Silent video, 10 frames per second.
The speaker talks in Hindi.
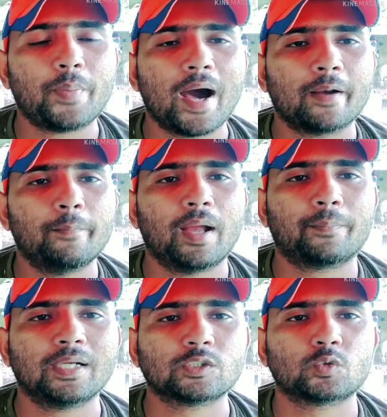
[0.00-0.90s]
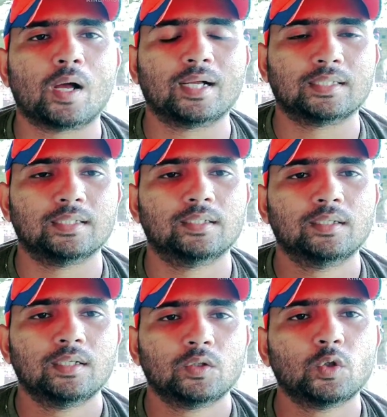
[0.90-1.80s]
फार्म में आपका स्वागत है
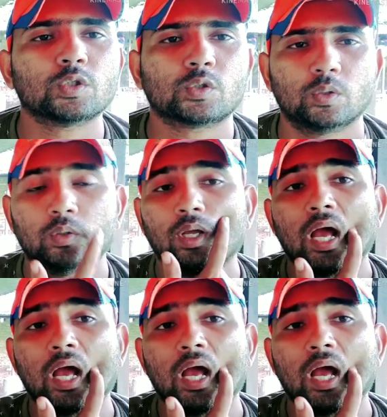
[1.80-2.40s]
दोस्तों